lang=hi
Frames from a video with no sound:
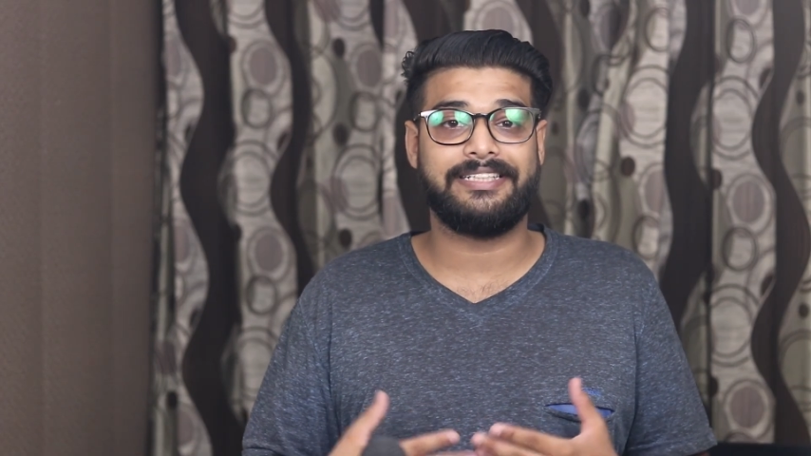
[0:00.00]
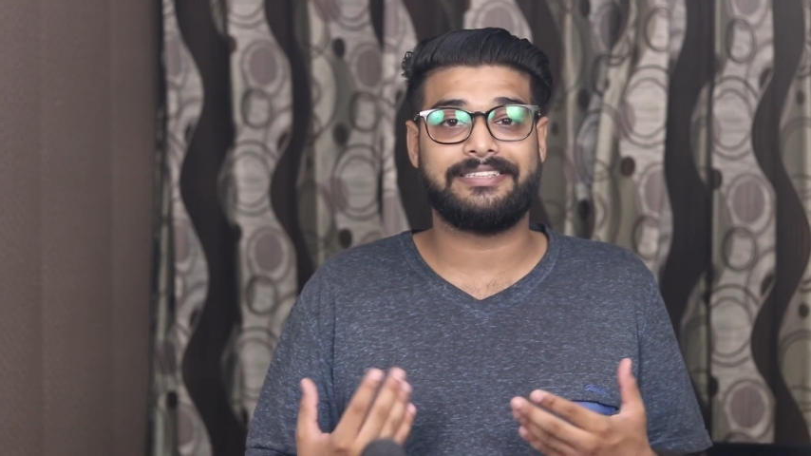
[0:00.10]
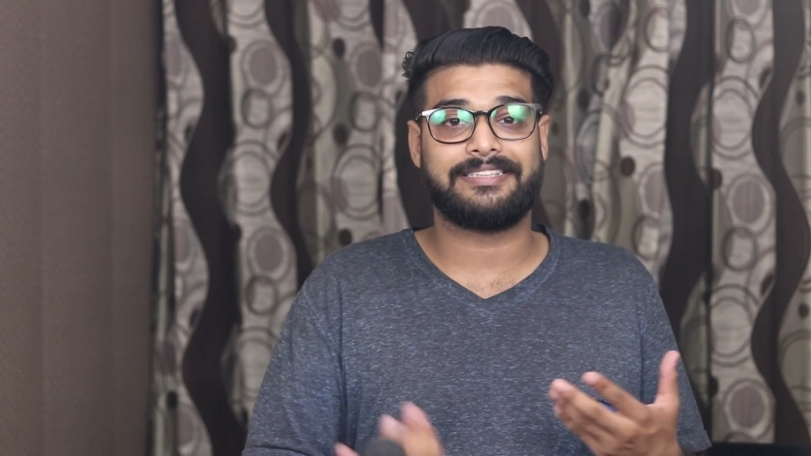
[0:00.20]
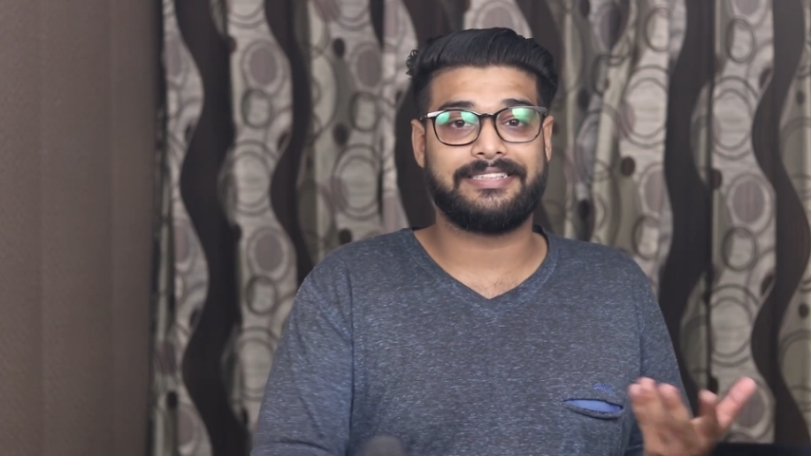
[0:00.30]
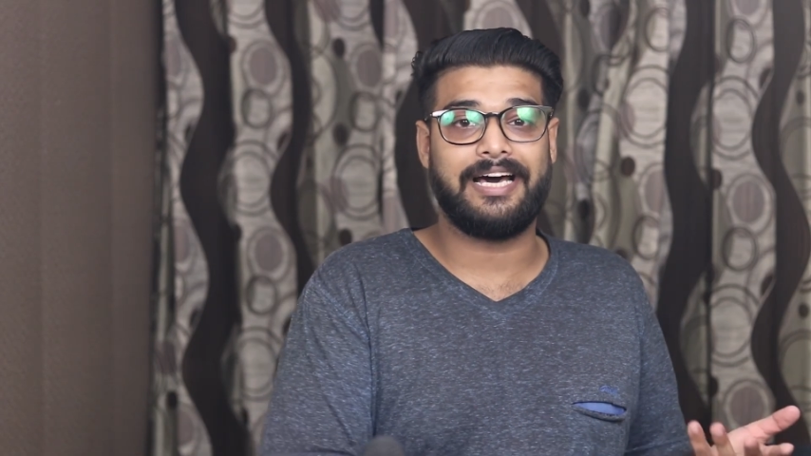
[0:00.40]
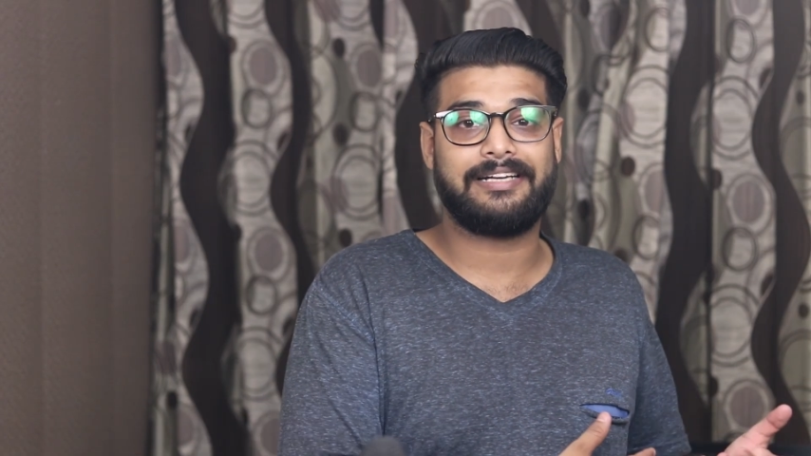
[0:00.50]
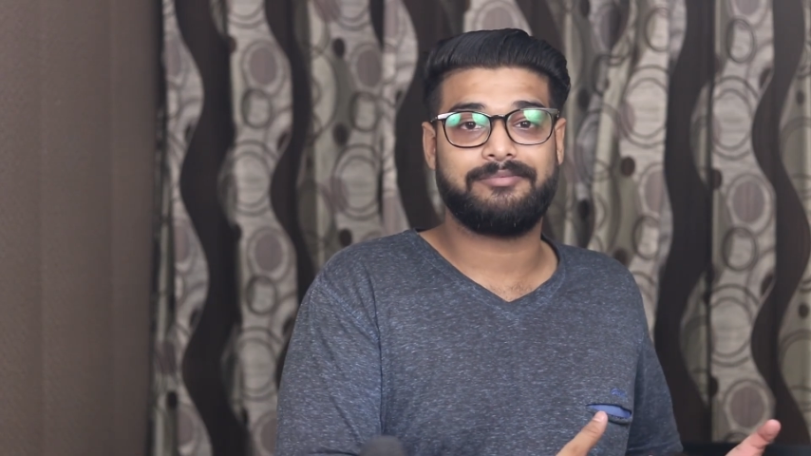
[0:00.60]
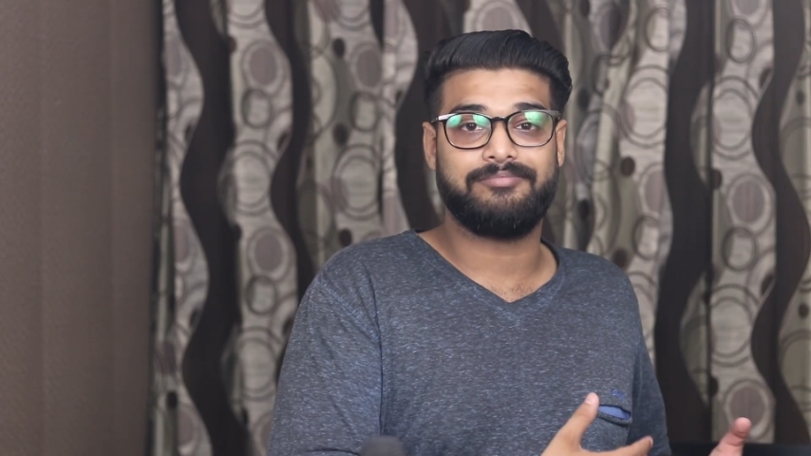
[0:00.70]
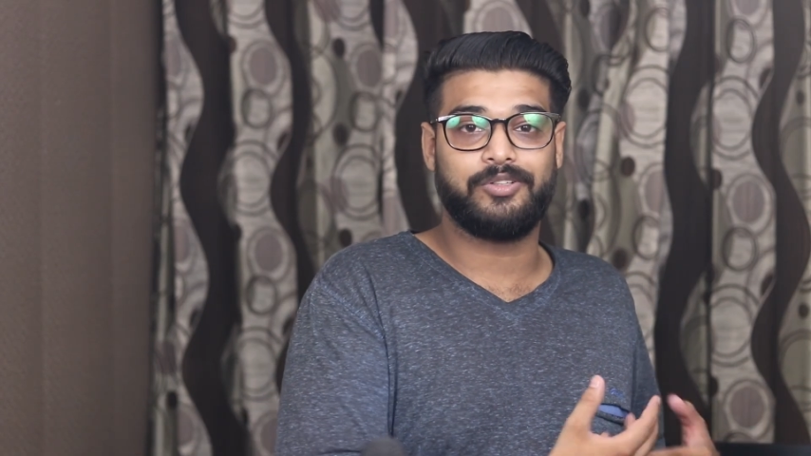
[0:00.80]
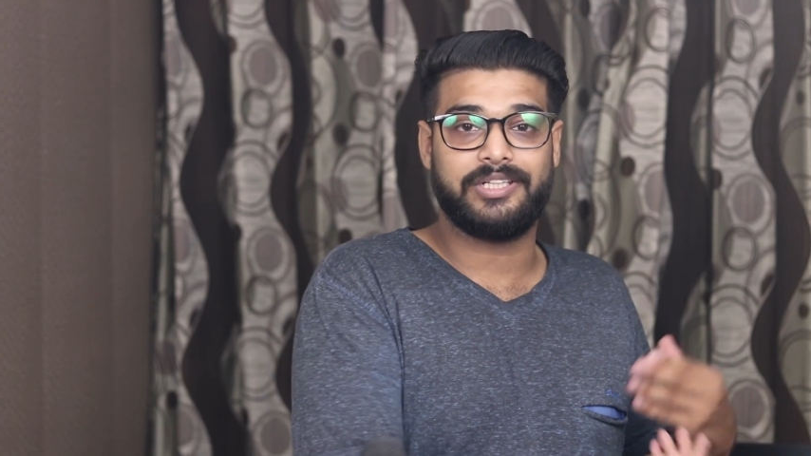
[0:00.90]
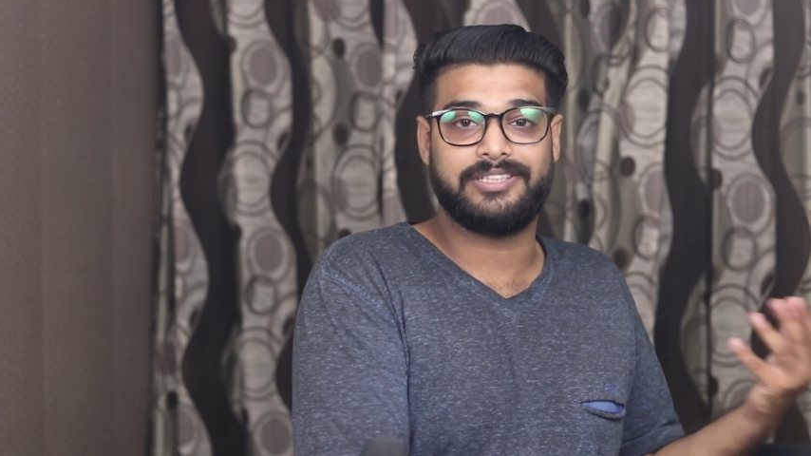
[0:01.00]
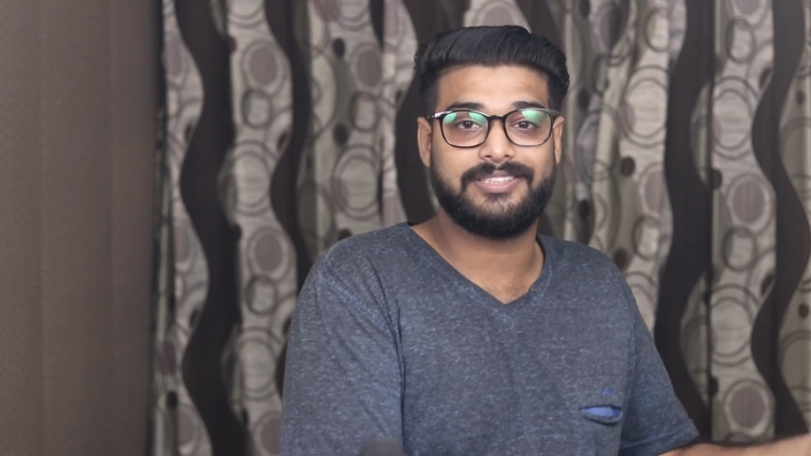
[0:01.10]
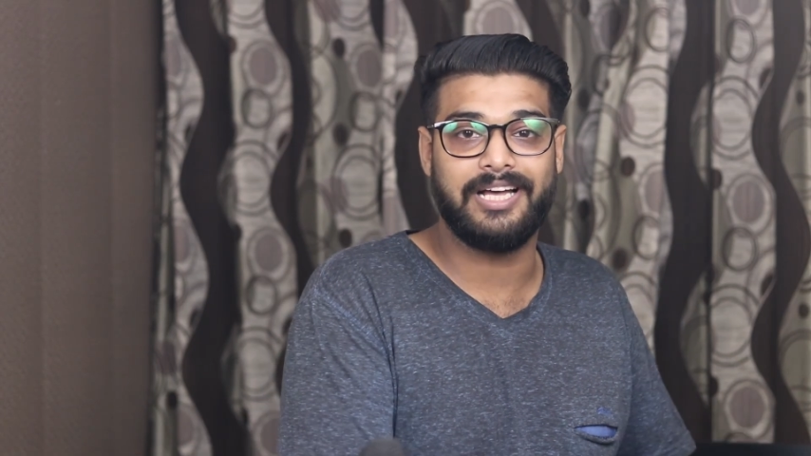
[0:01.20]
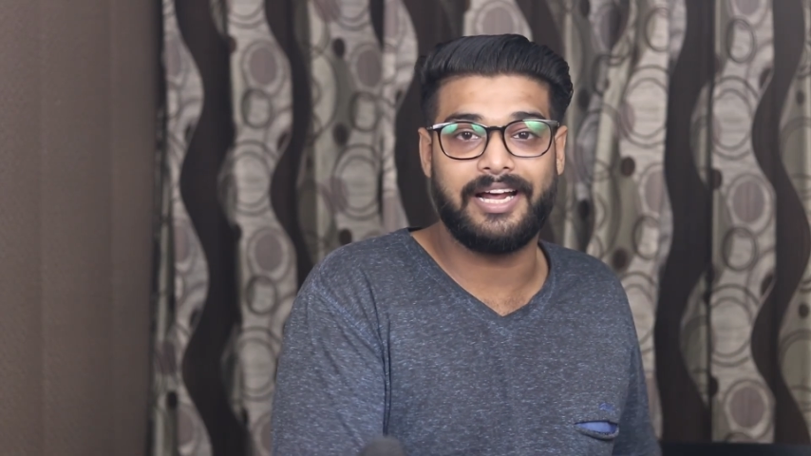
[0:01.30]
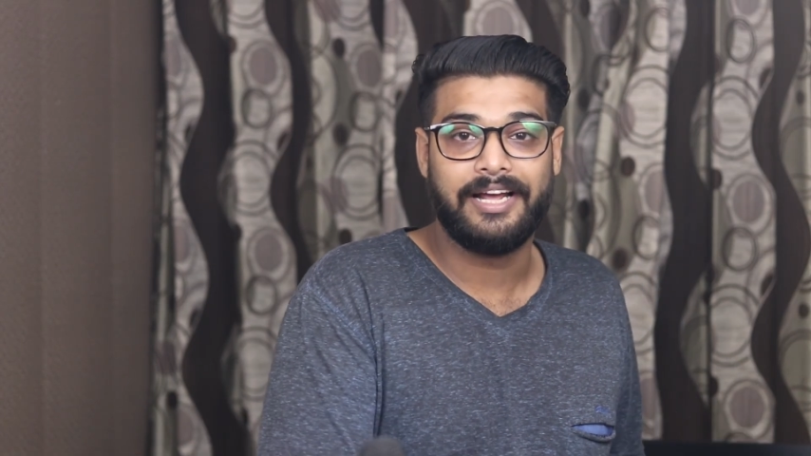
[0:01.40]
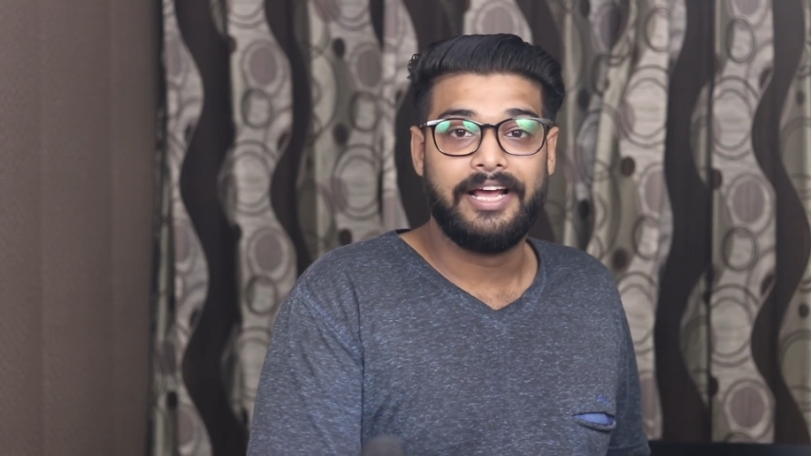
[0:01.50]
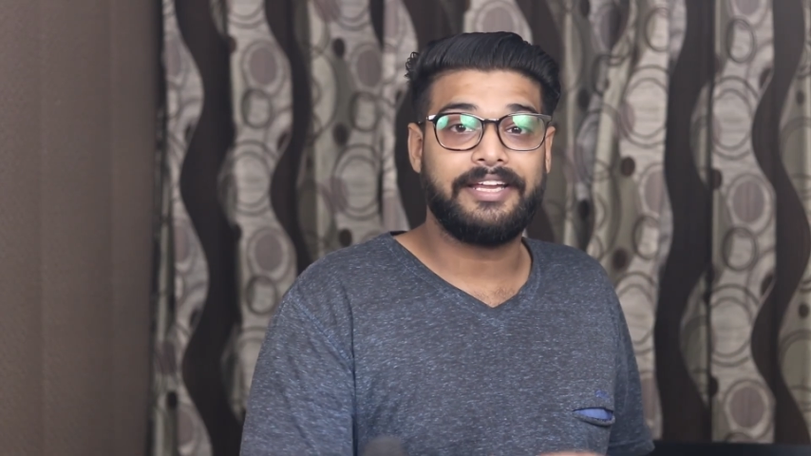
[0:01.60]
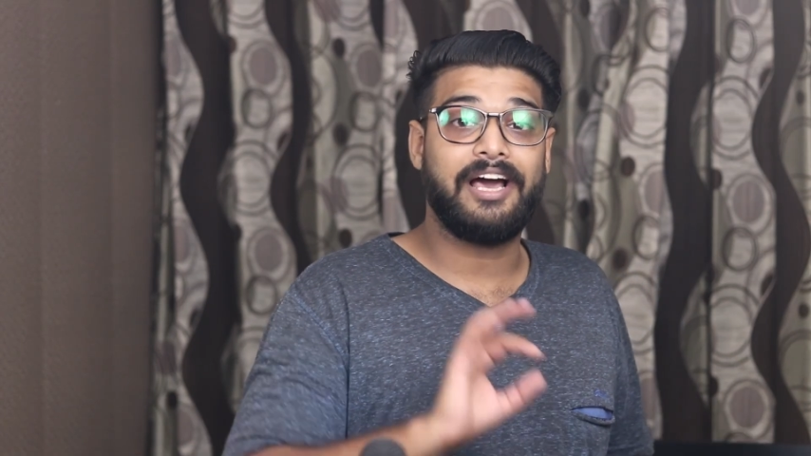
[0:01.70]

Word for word: तीस हजार उनतीस हजार